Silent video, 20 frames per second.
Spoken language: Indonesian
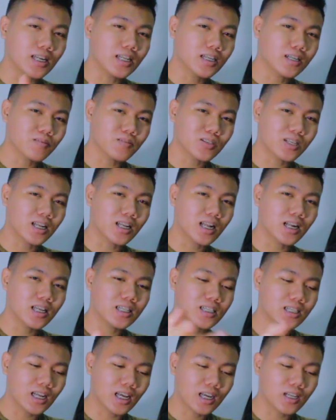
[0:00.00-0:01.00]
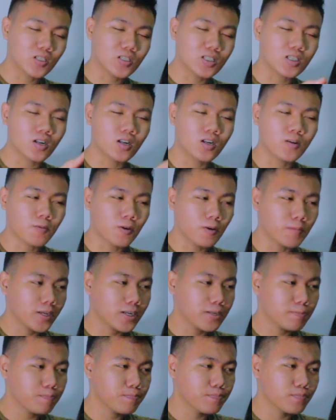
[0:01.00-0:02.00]
lagi ke tulisan kalian. Silahkan tulis di kolom
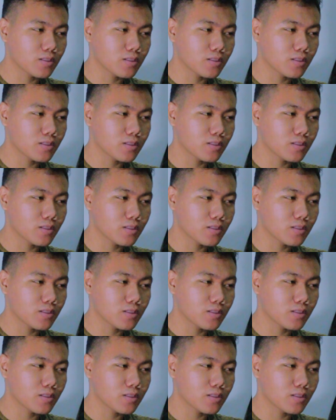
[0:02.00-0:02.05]
komen.